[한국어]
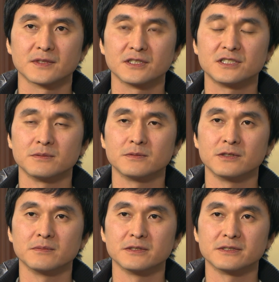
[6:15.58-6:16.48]
시집을
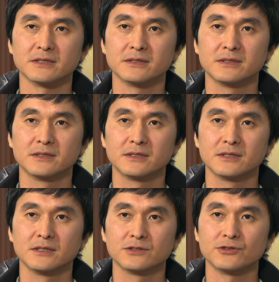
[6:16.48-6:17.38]
보내면서
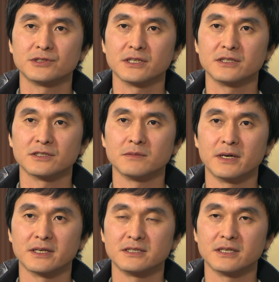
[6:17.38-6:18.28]
출생에 대해서
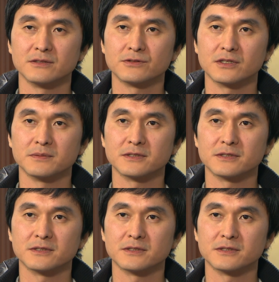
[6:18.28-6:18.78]
말하지 않을 수가